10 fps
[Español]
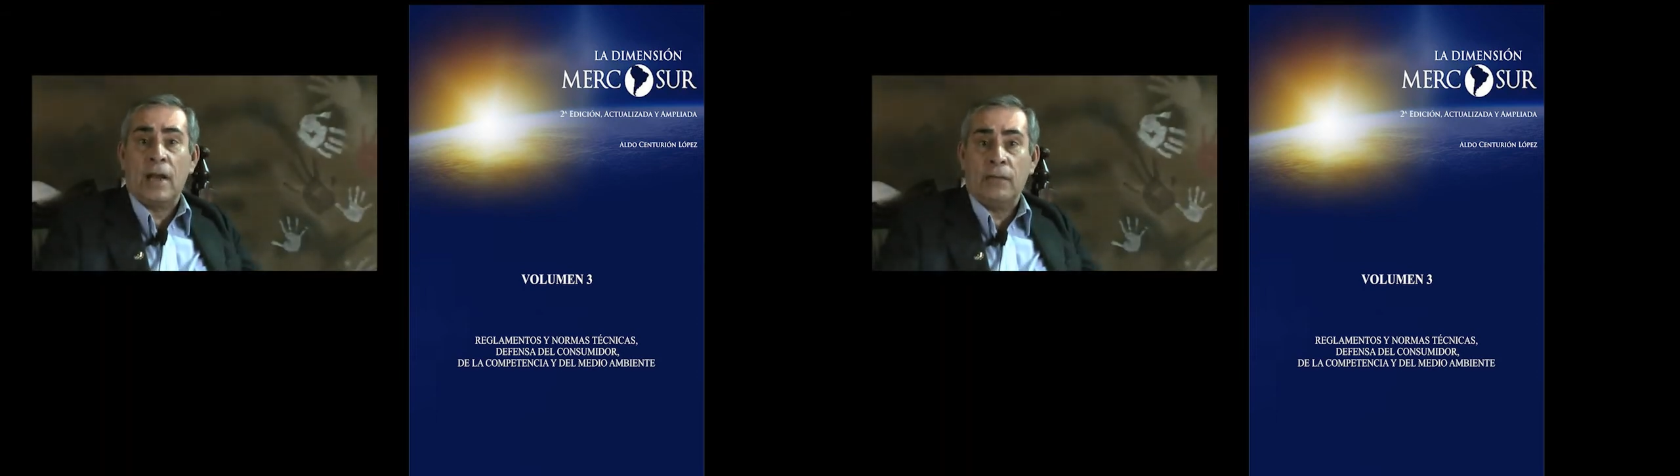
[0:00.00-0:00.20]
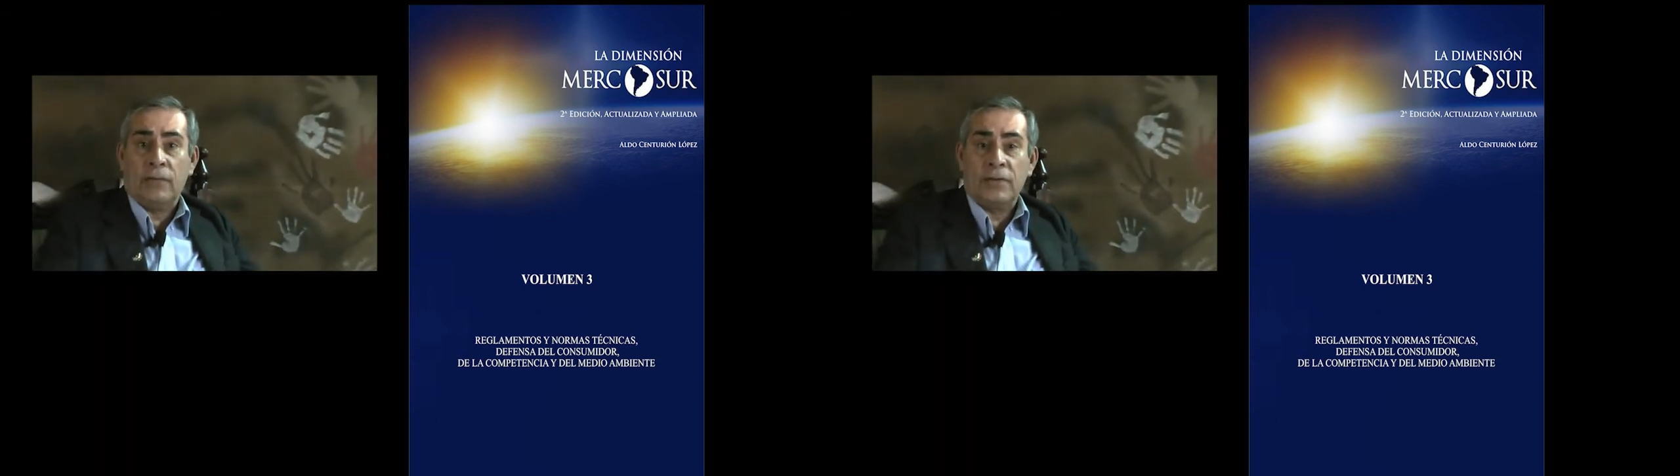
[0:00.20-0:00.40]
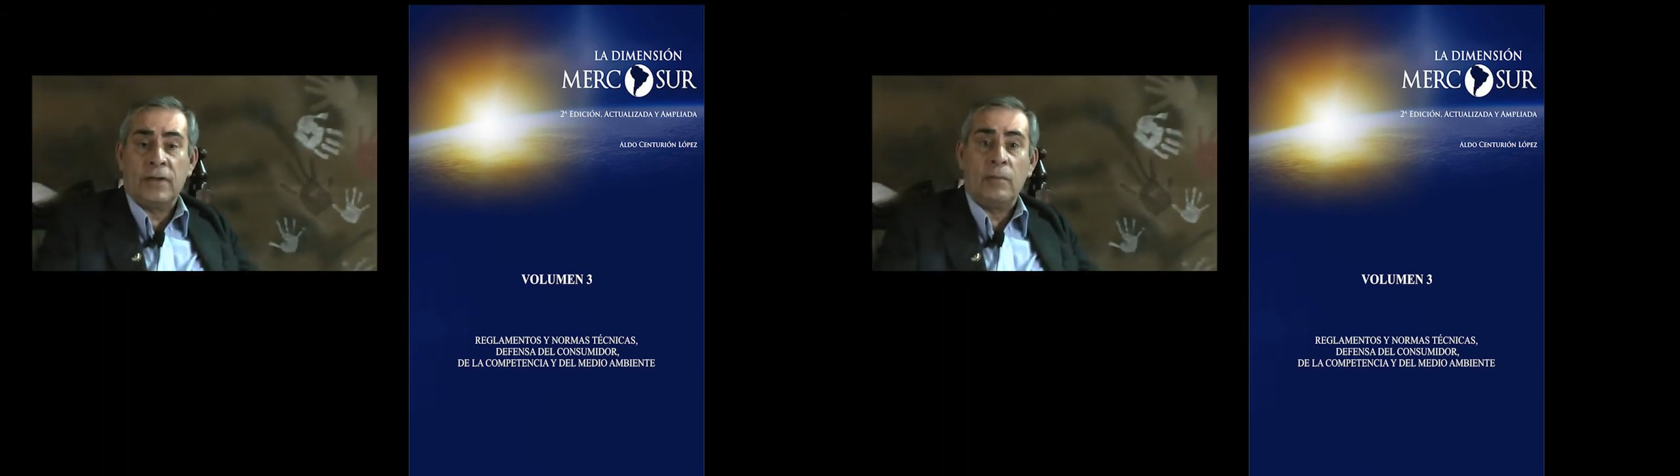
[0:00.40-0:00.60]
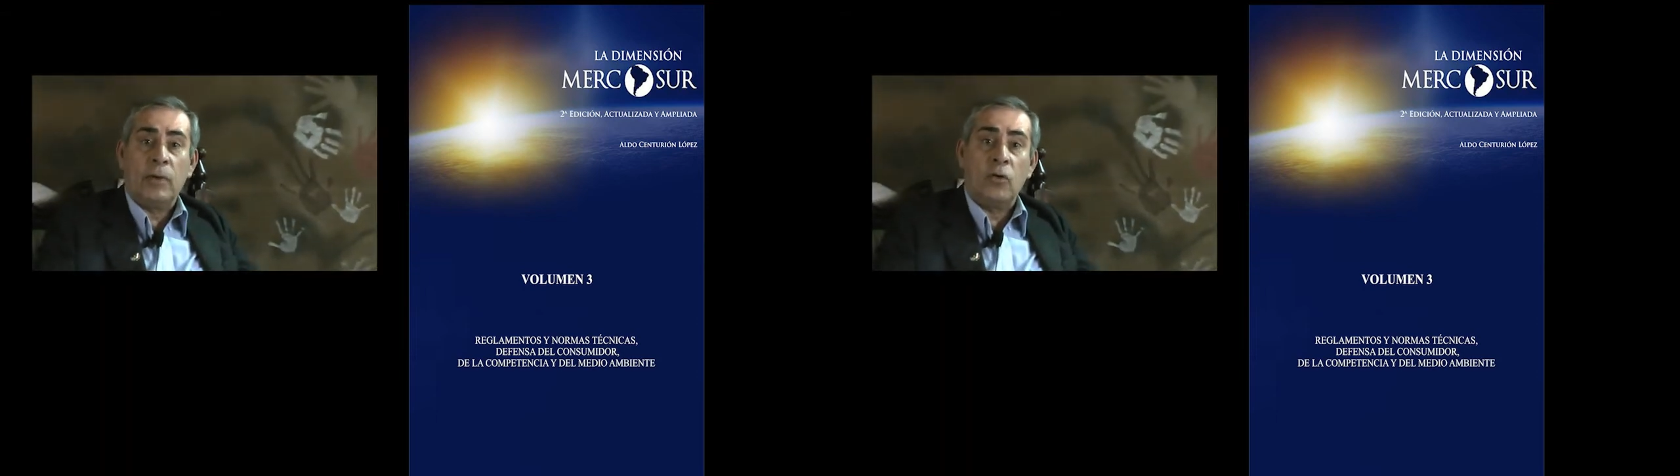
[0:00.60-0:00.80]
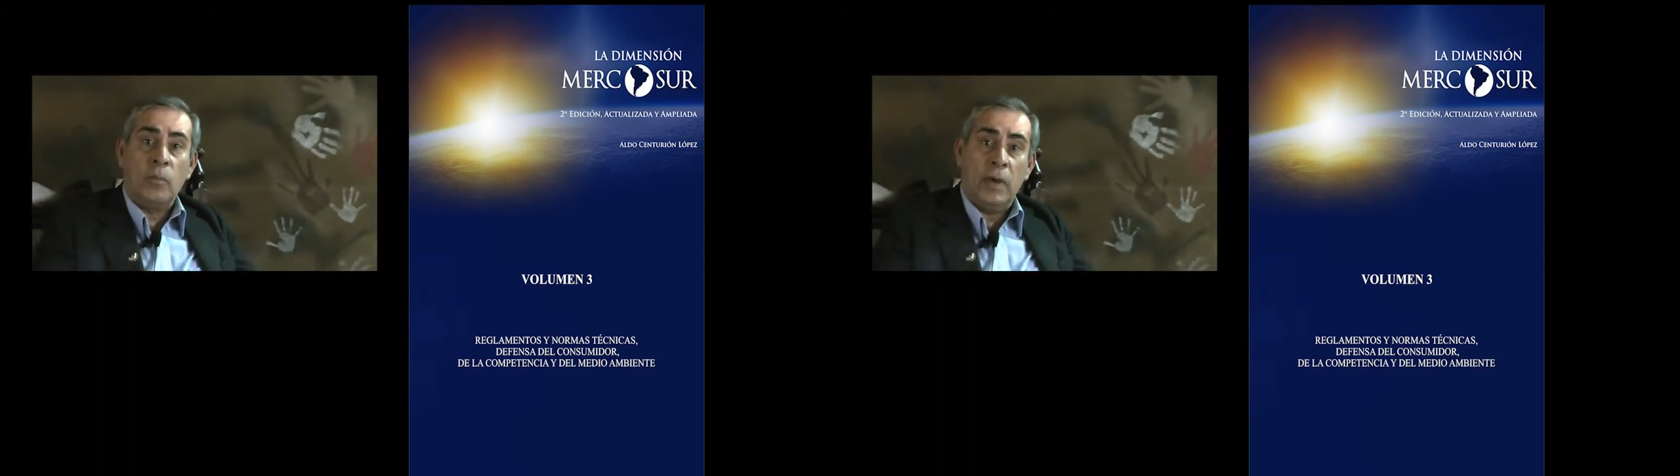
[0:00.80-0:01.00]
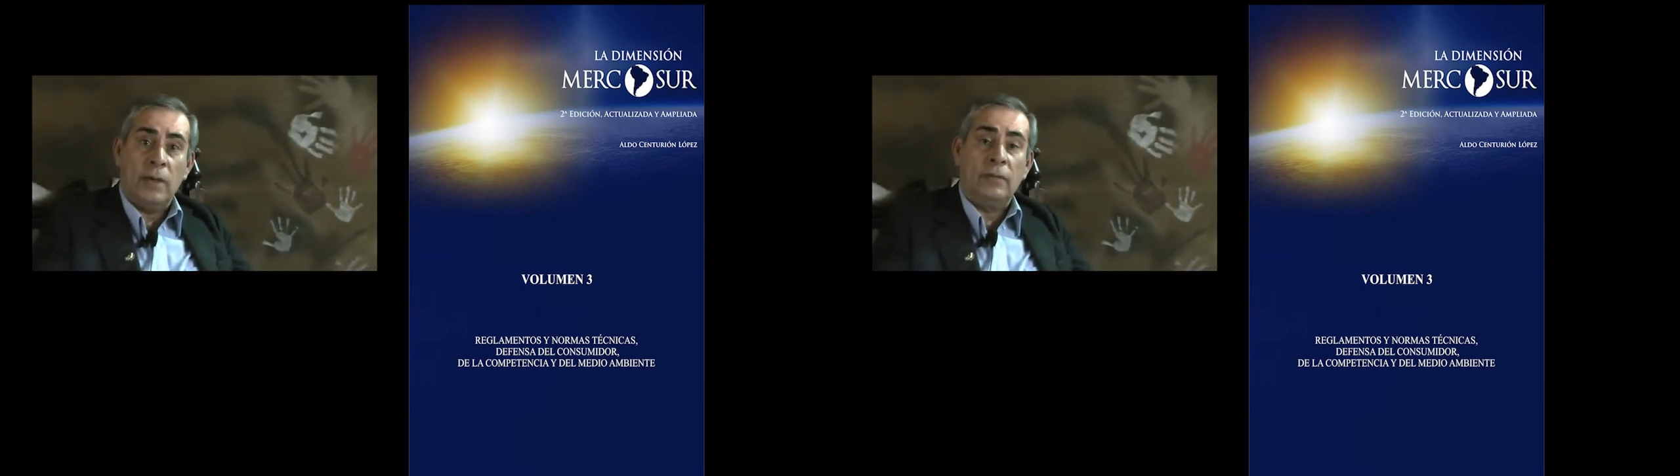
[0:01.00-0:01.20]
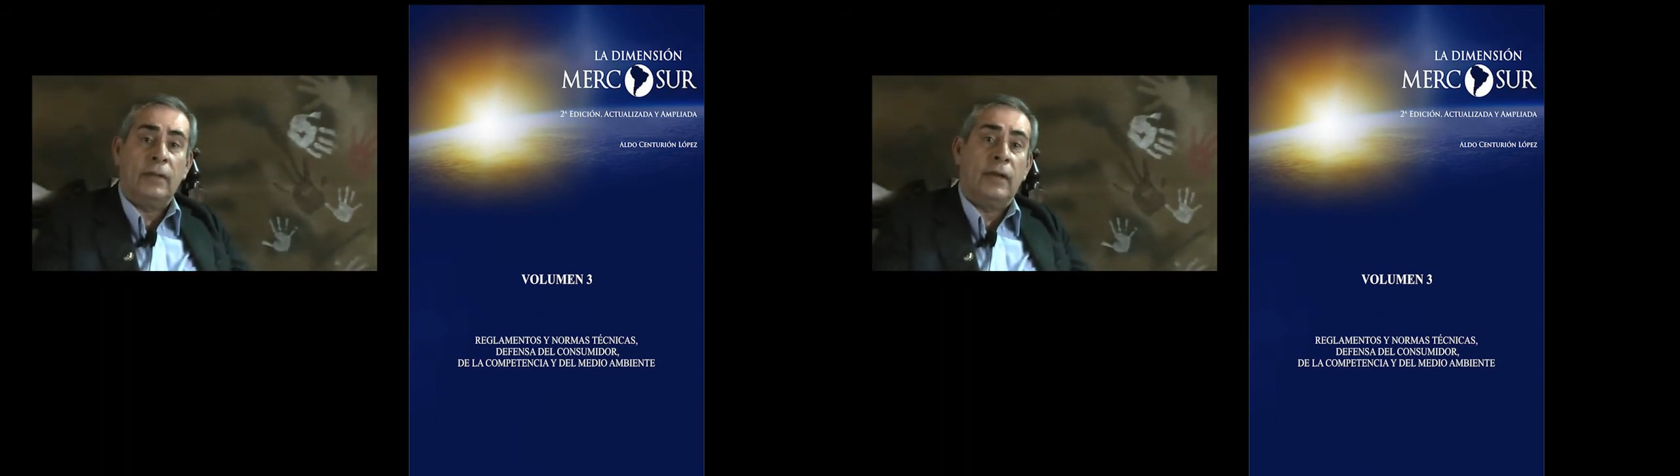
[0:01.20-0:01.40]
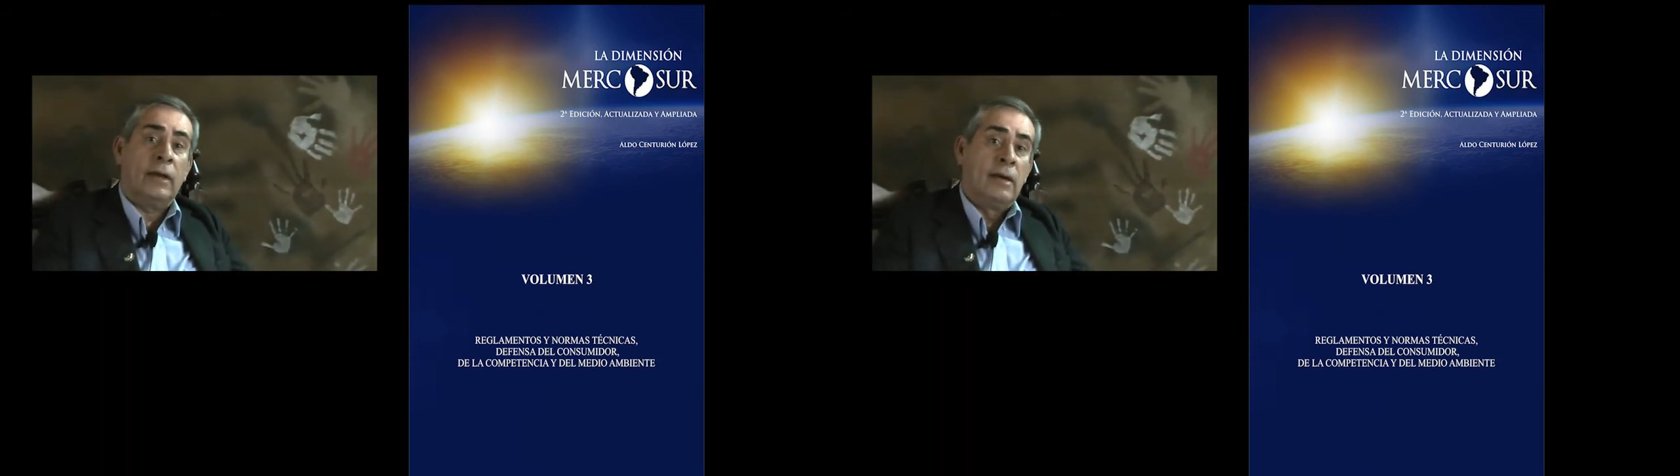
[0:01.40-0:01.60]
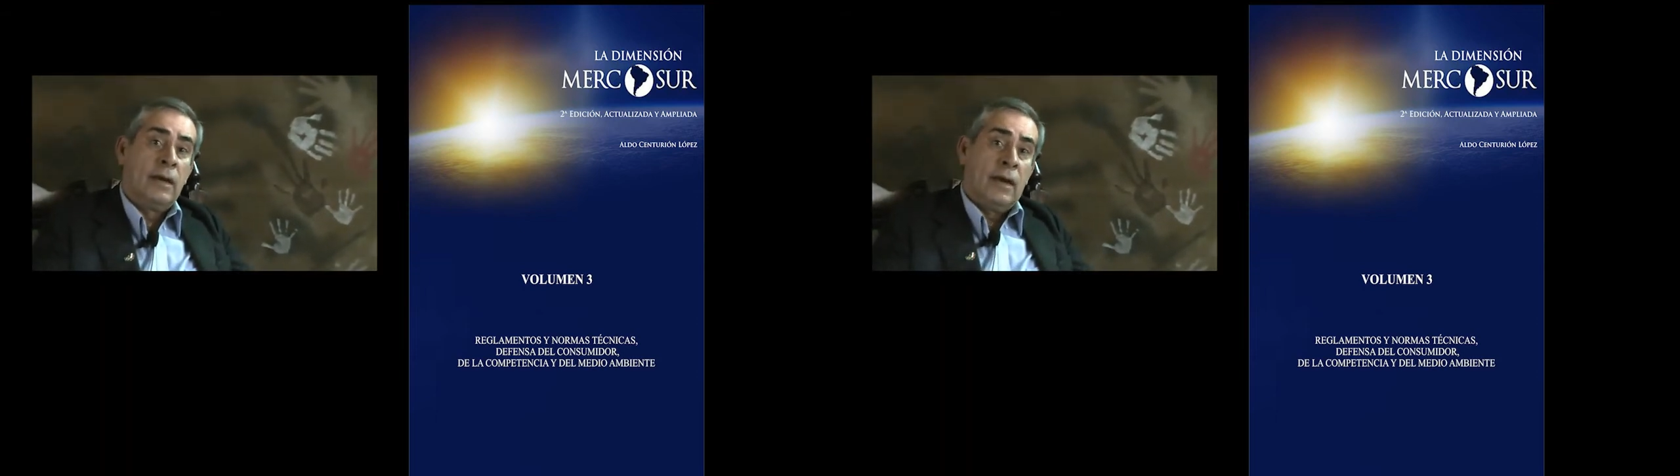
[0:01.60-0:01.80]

la defensa del medio ambiente,